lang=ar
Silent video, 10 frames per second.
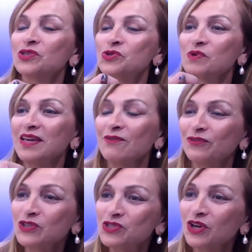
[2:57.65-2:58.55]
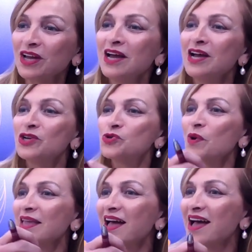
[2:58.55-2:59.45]
شويه فندق
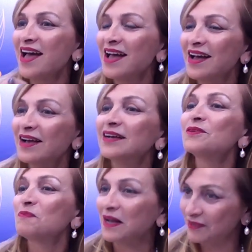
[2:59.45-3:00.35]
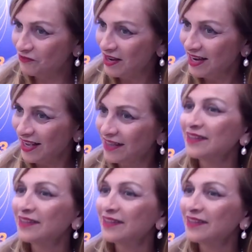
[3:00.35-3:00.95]
شويه من داخل فوالا